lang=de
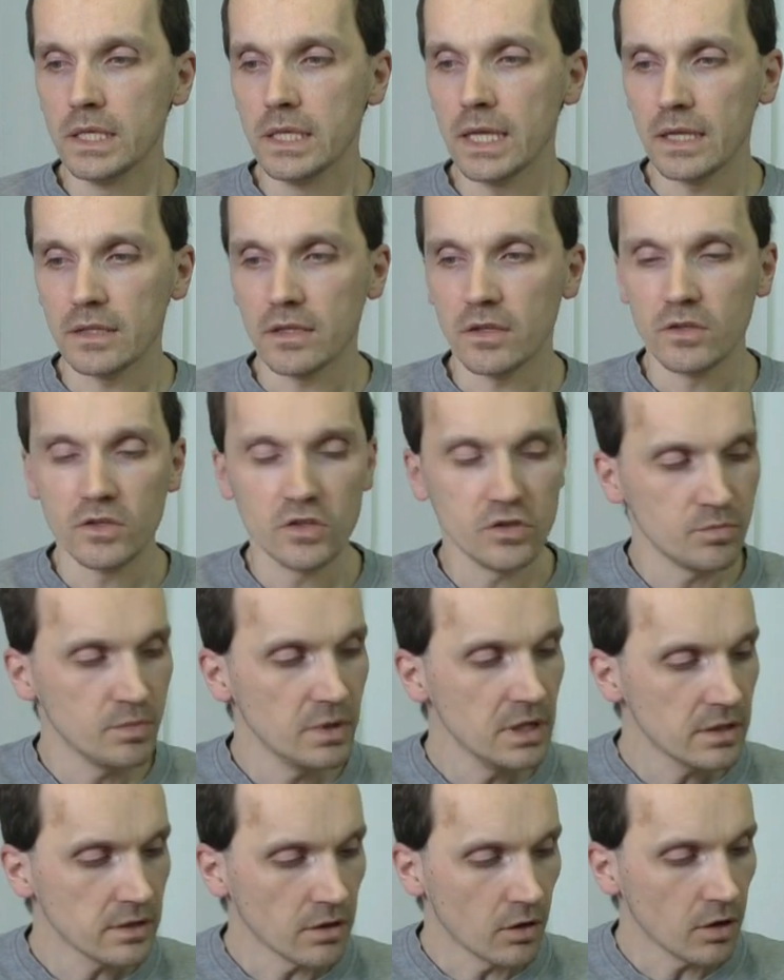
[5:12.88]
Ja, dann die
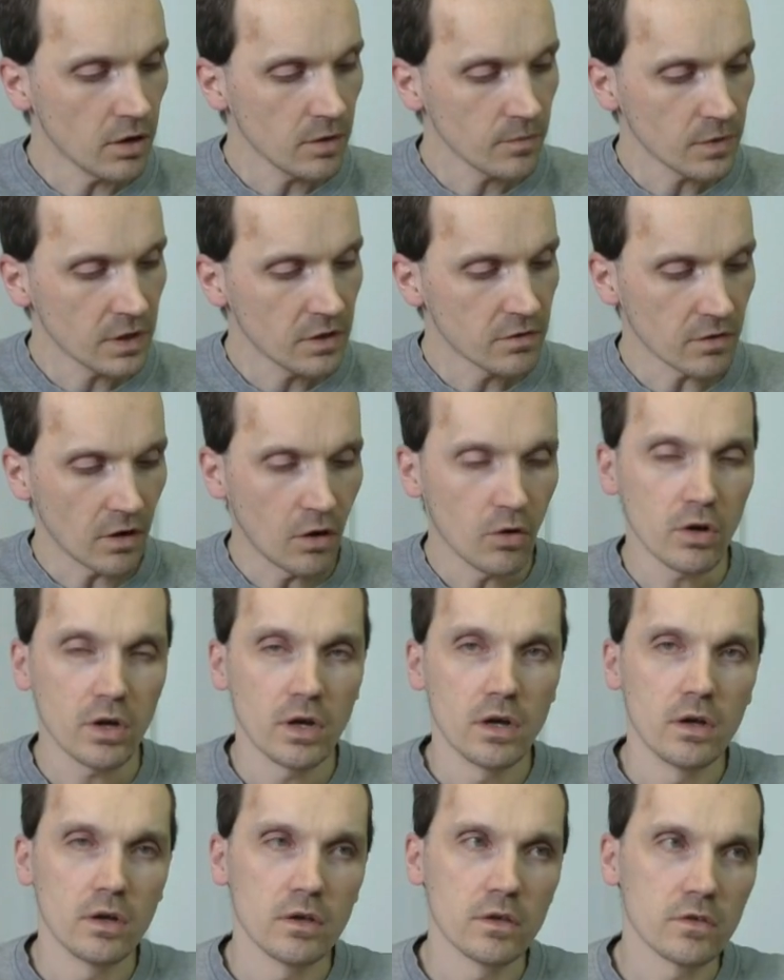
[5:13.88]
Spieldauer ist
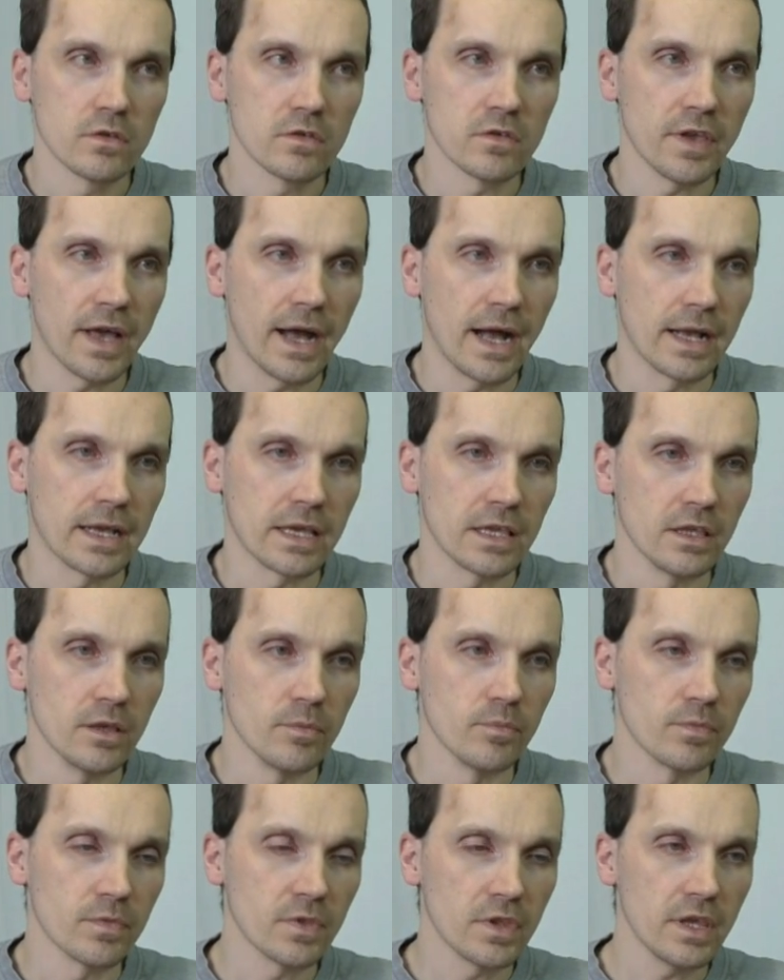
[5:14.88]
auch sehr
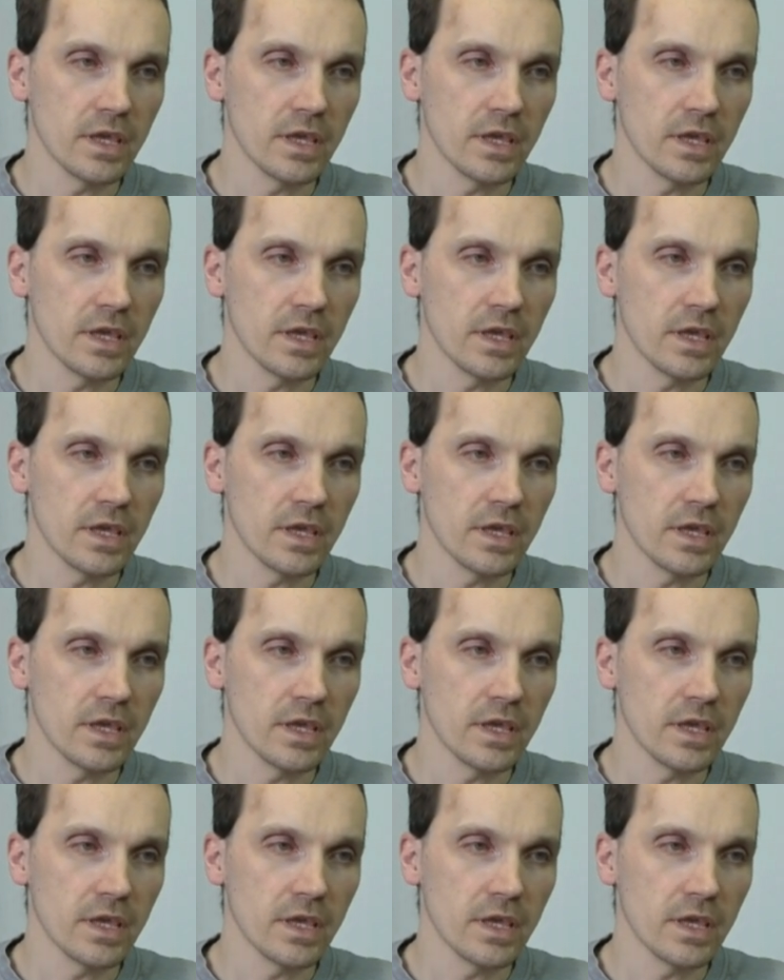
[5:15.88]
angenehm.